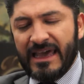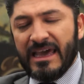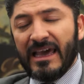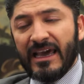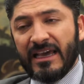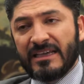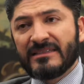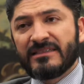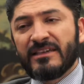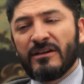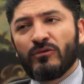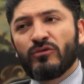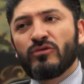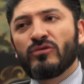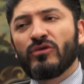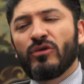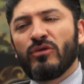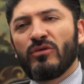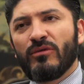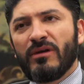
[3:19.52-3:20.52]
En
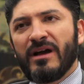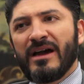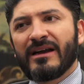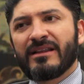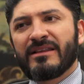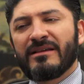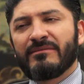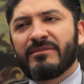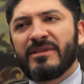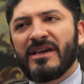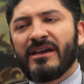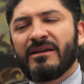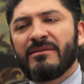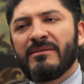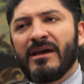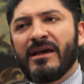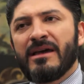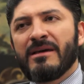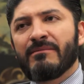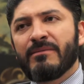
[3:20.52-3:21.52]
segundo lugar, también
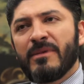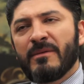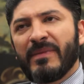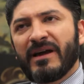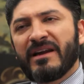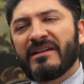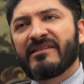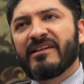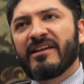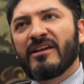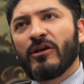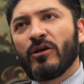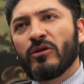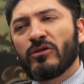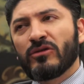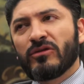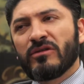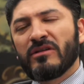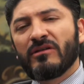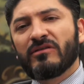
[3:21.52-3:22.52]
me parece que
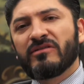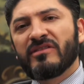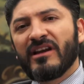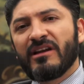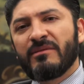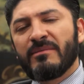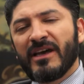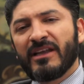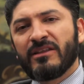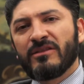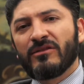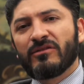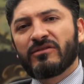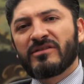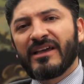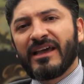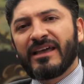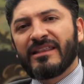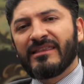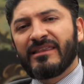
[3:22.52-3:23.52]
otro de los elementos
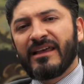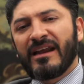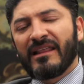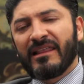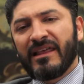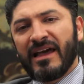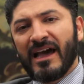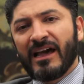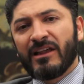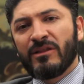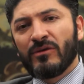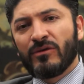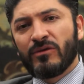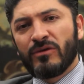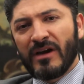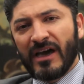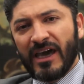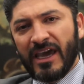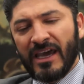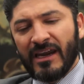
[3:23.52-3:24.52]
que han
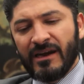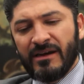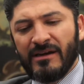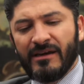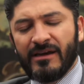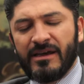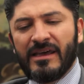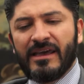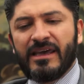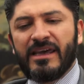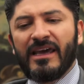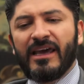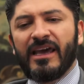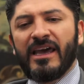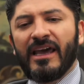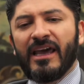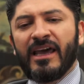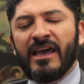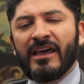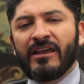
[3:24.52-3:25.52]
tardado en
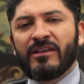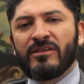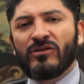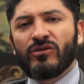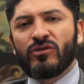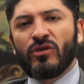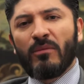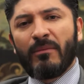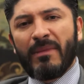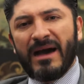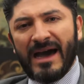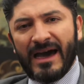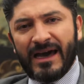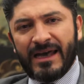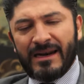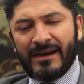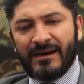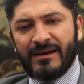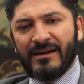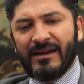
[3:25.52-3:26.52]
eh,
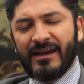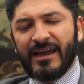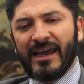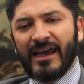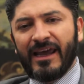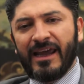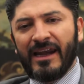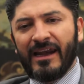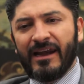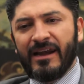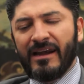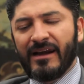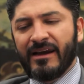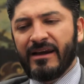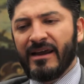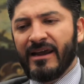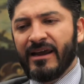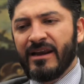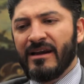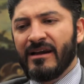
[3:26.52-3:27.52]
tomar eh,
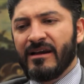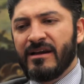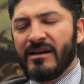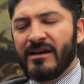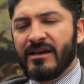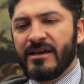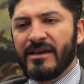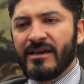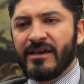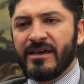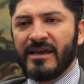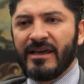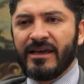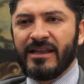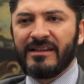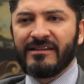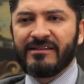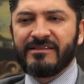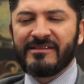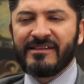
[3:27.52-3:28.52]

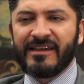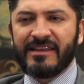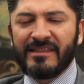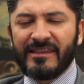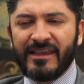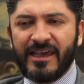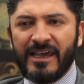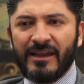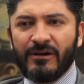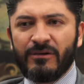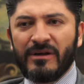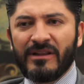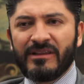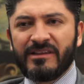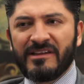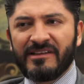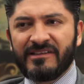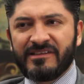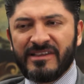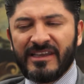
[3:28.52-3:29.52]
el, sendero, el
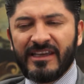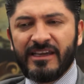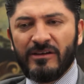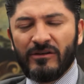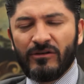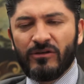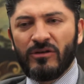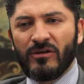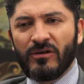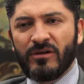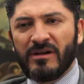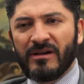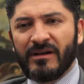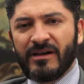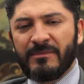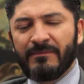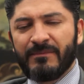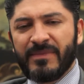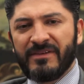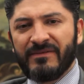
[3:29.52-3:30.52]
destino
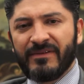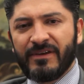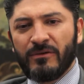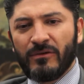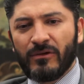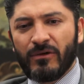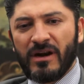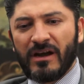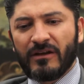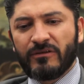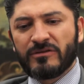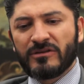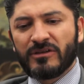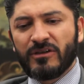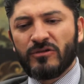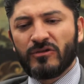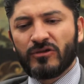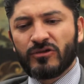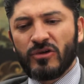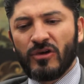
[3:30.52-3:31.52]
que prefiguró la
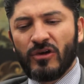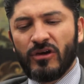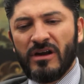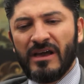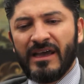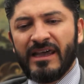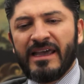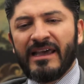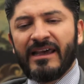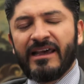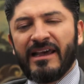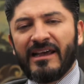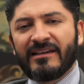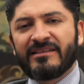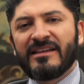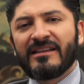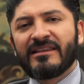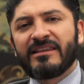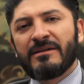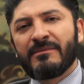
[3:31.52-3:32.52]
Constitución,
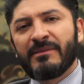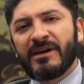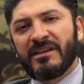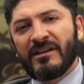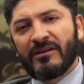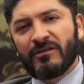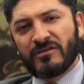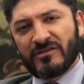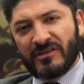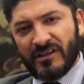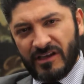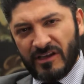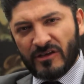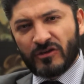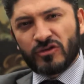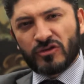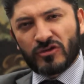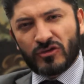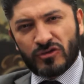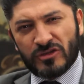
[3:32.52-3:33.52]
es el tema de los
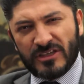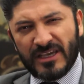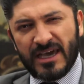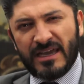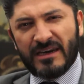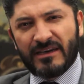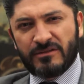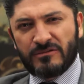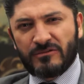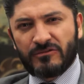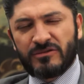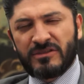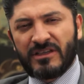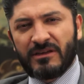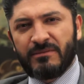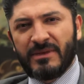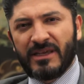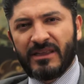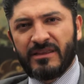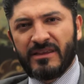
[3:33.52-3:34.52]
derechos sociales,
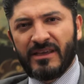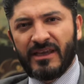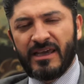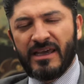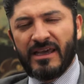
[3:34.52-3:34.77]
justamente